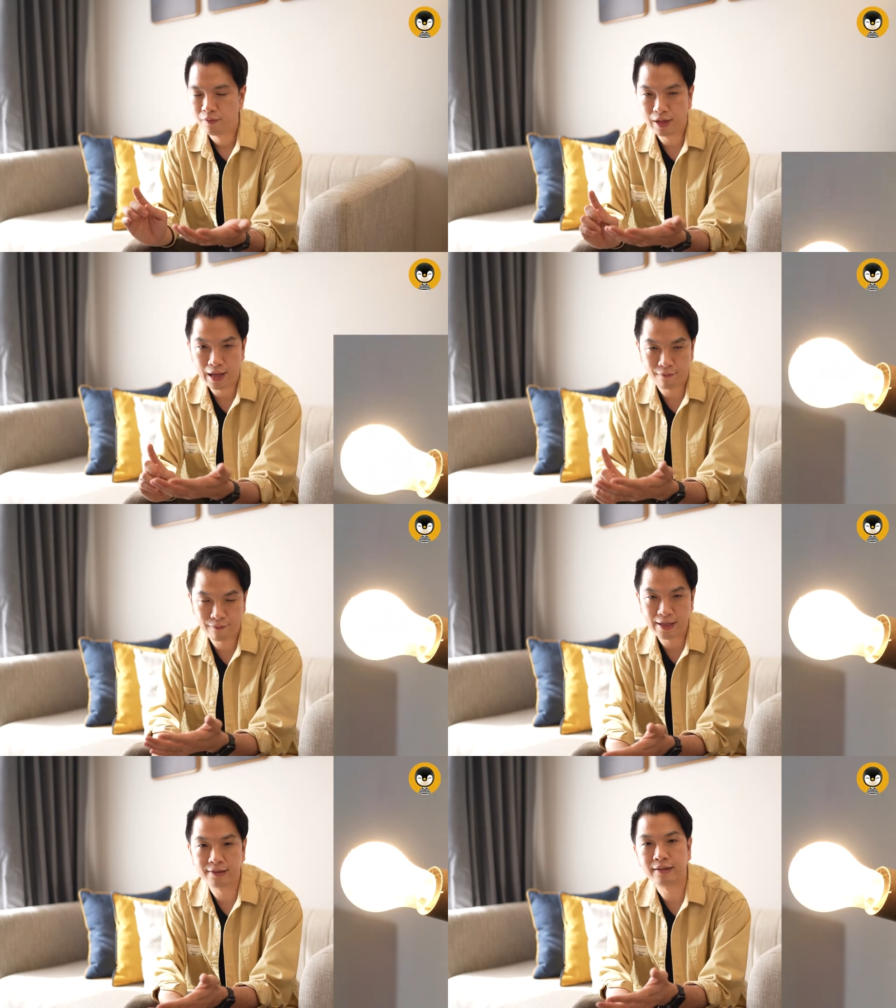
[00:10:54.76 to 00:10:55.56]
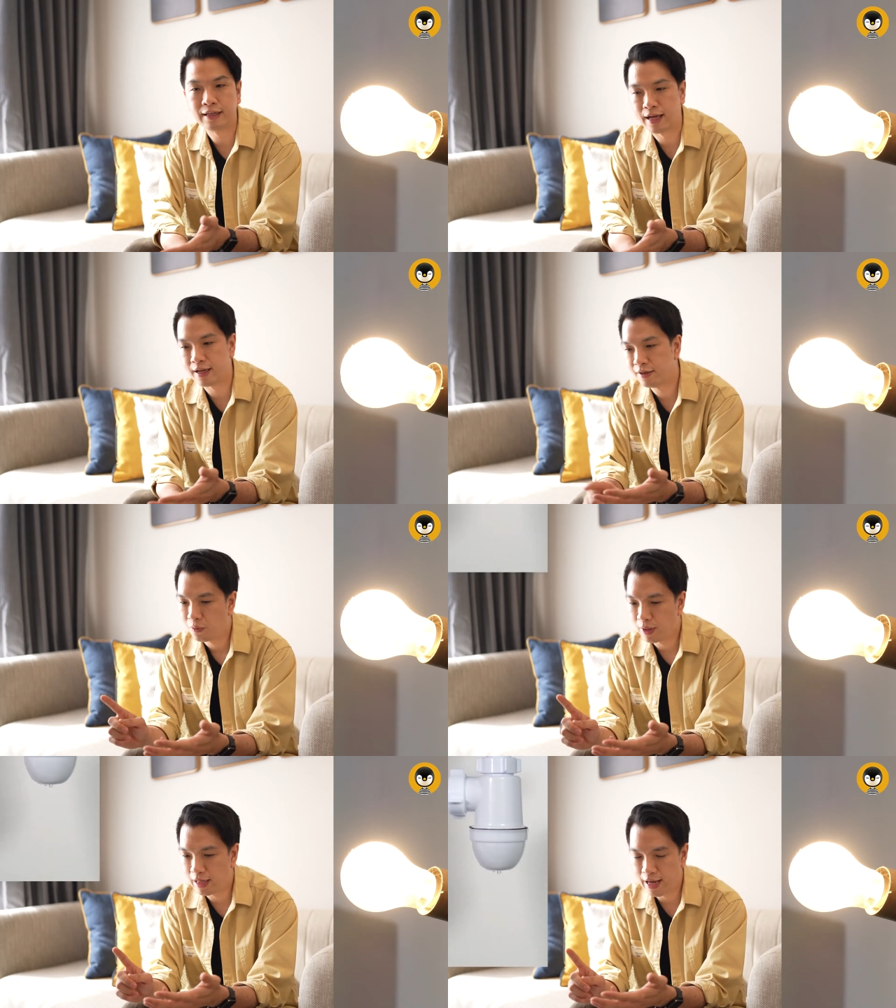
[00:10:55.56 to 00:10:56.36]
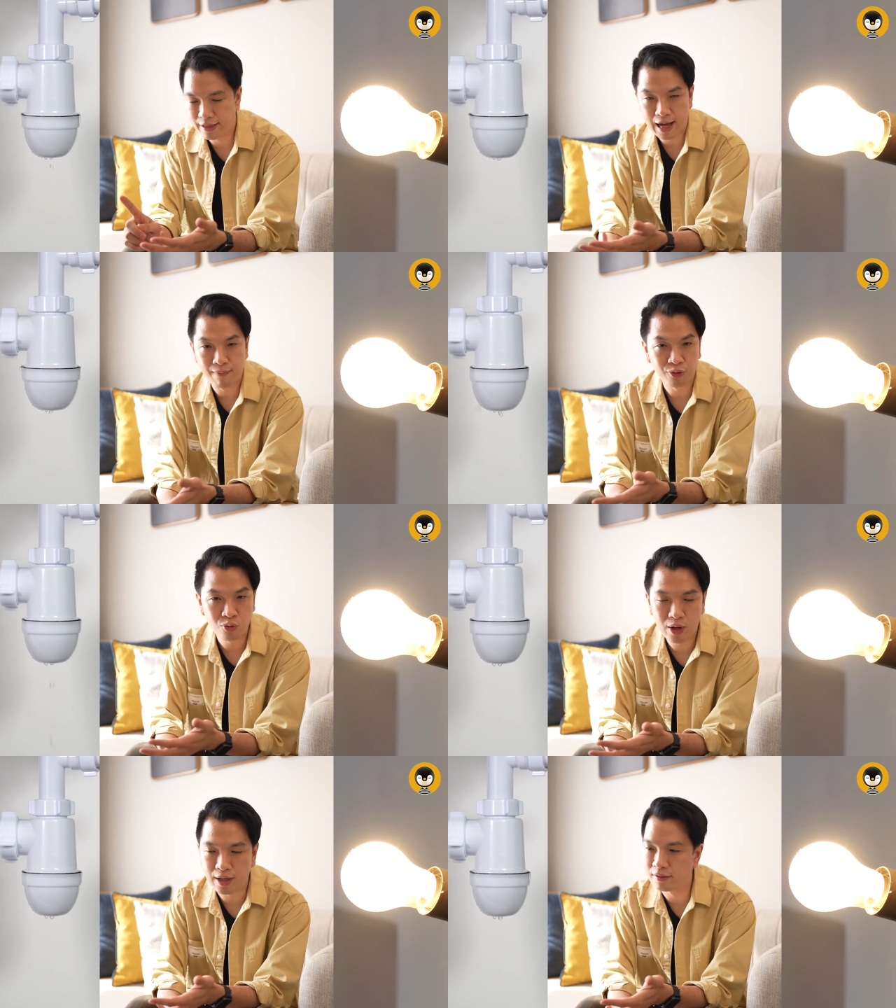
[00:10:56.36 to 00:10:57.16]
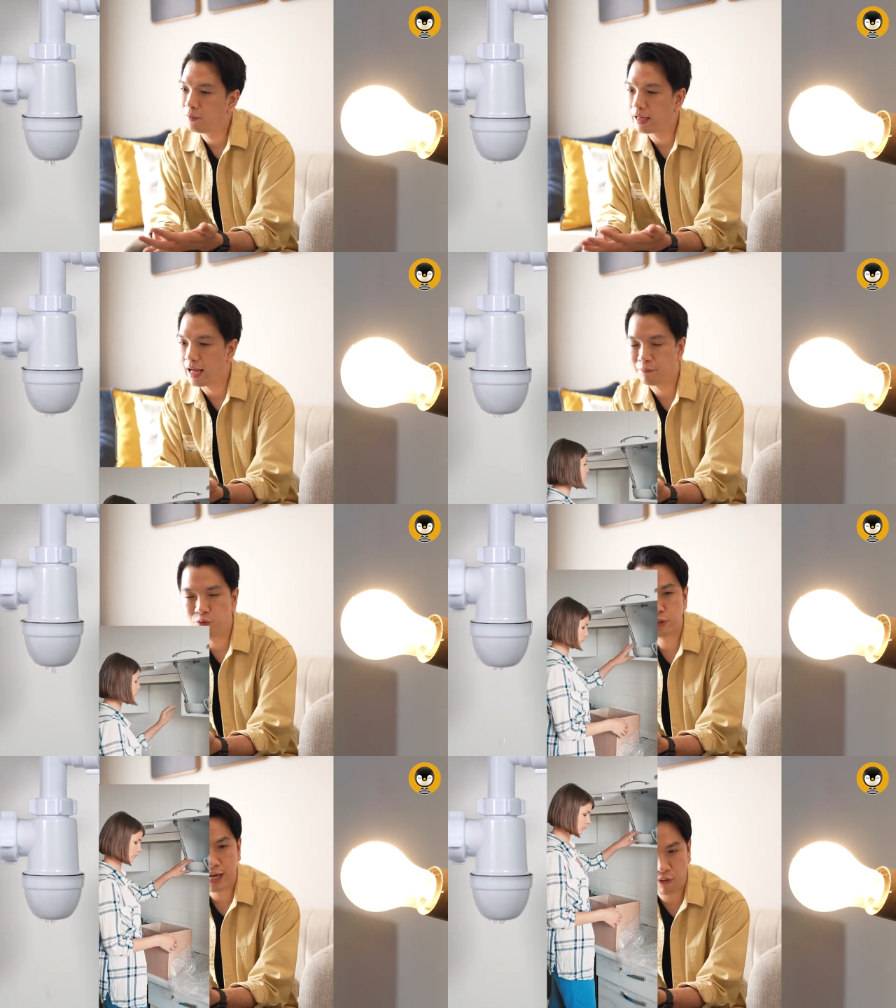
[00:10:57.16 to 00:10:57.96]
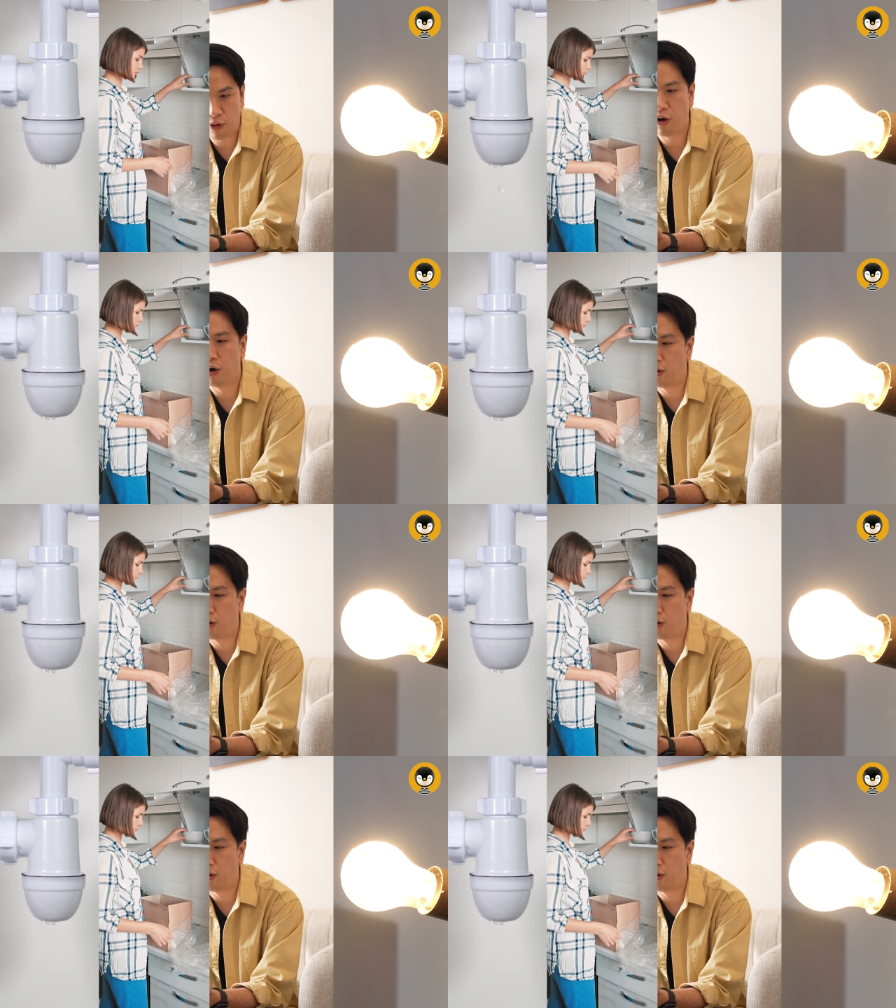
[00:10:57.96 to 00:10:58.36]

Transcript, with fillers: วลาไฟเสีย เวลาน้ำรั่ว เวลาผู้เช่าออ